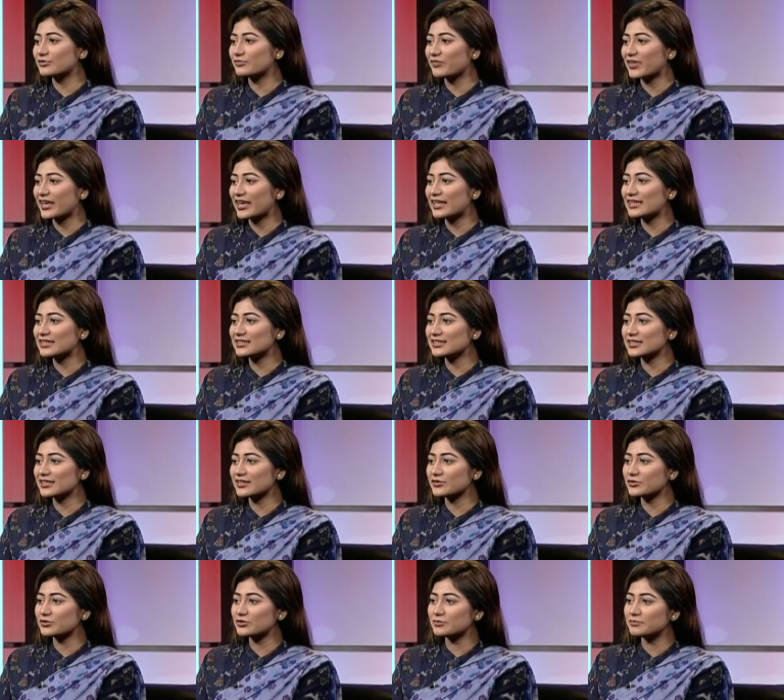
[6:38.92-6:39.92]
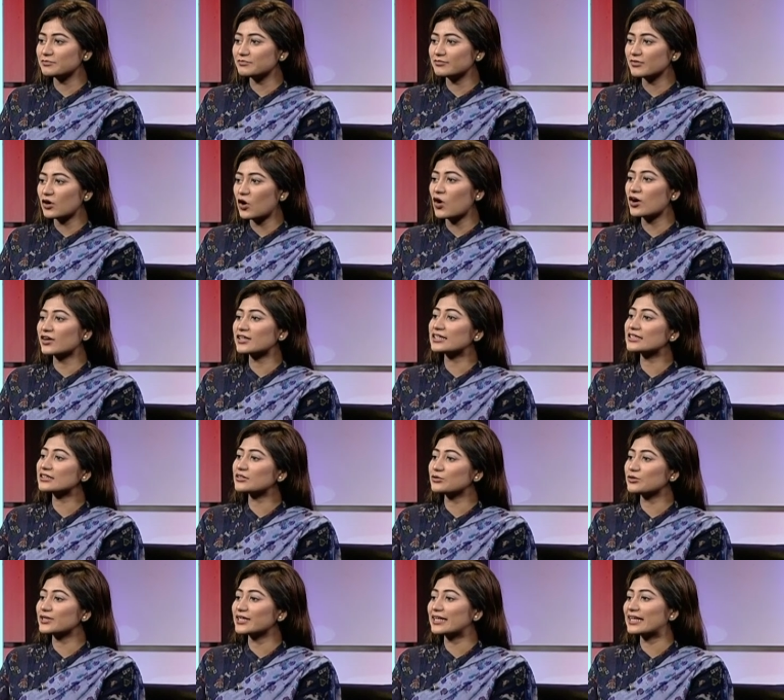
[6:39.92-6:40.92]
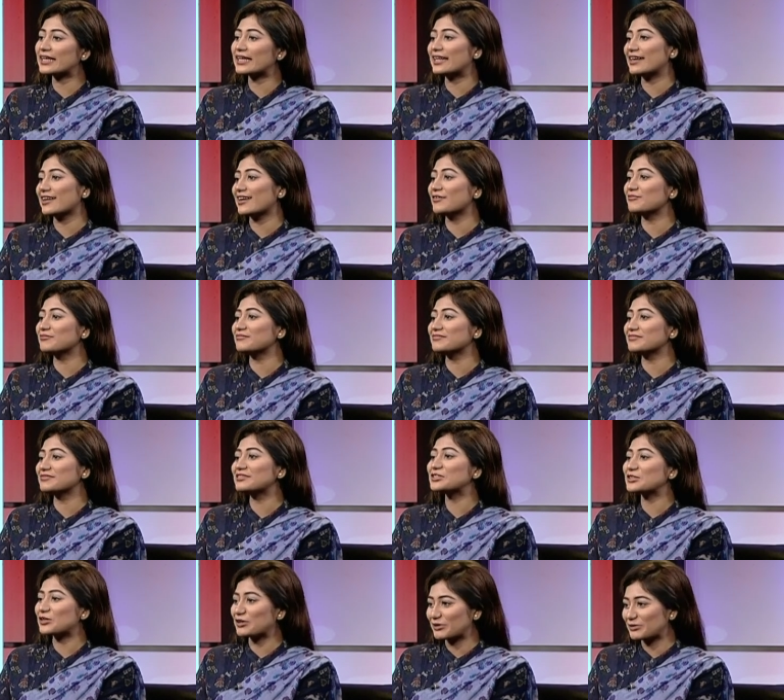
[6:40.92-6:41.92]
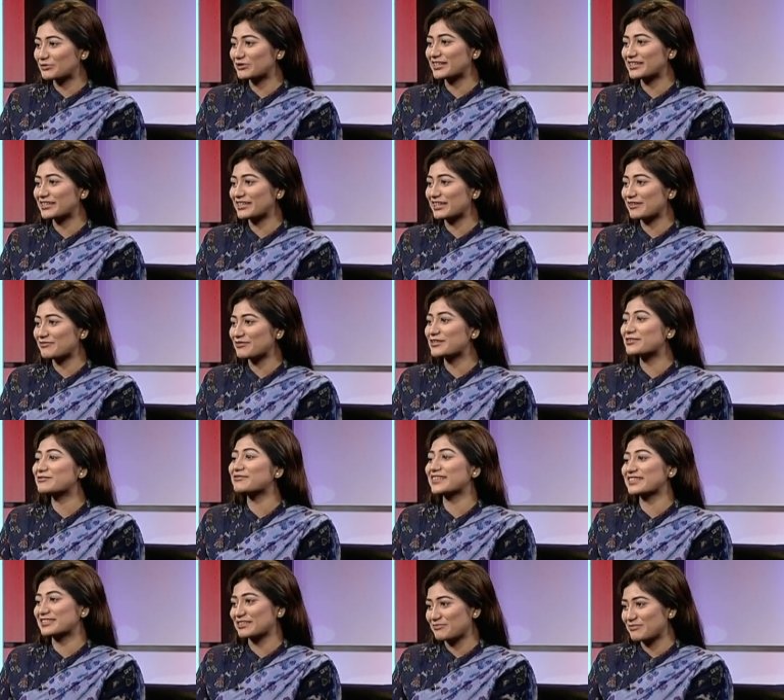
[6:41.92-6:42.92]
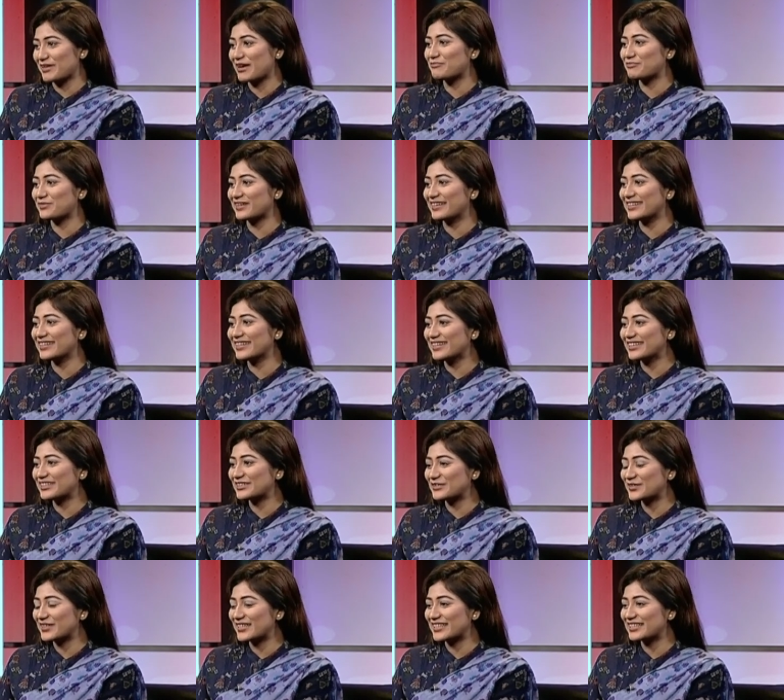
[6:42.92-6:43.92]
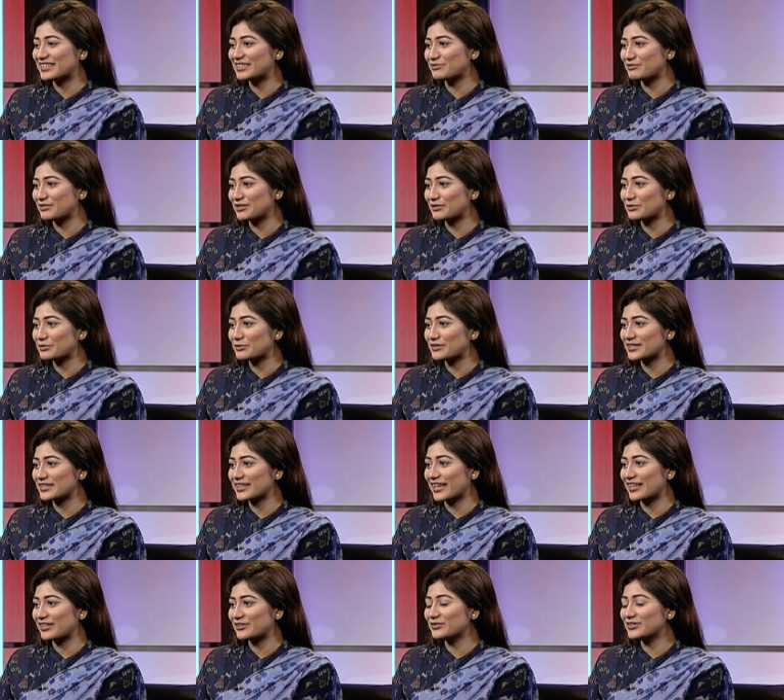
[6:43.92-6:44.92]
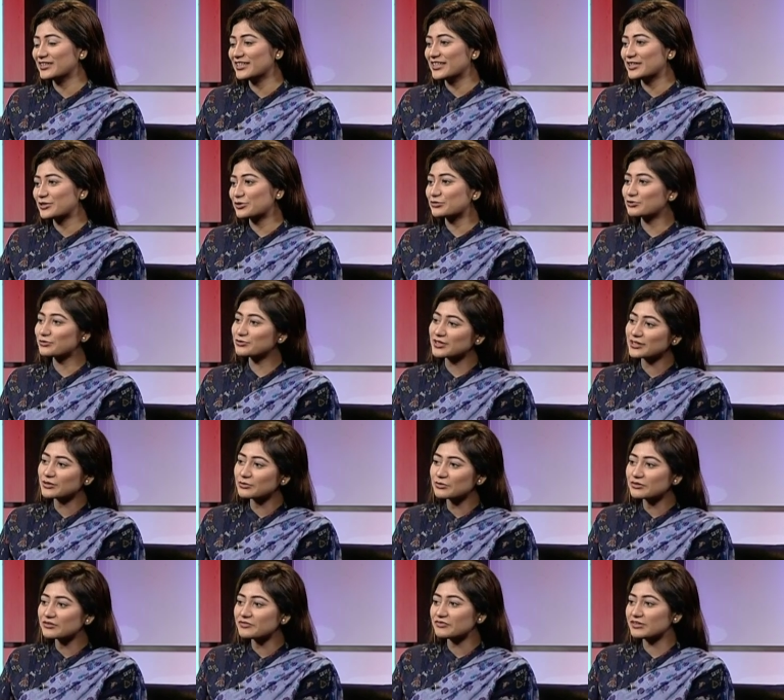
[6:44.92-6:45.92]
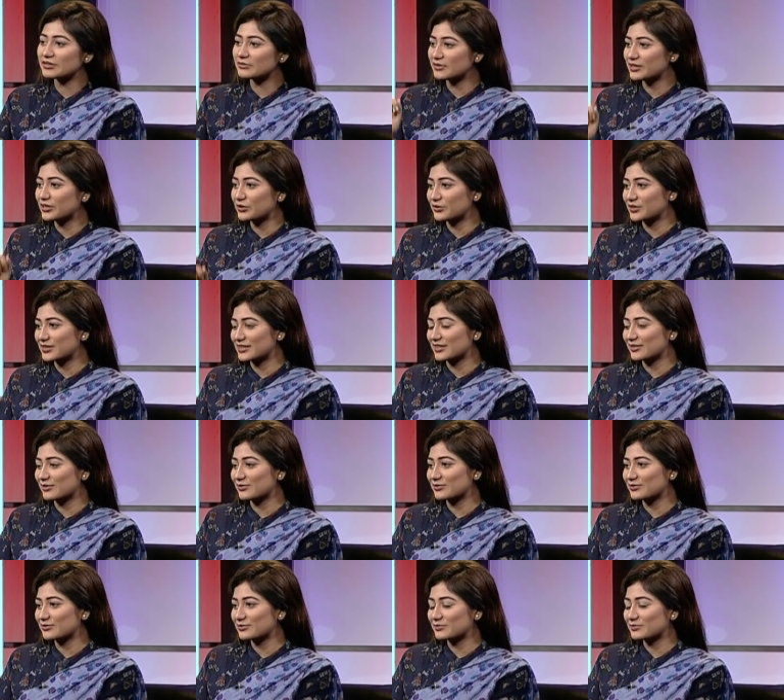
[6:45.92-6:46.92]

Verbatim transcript: তো এই যে খুব হঠাৎ করে এলাম জয় করে নিলাম এরকম একটা ব্যাপার দোয়েলের জীবনে ঘটে গেল শুরুটা কোন ফিল্ম দিয়ে হয়েছিল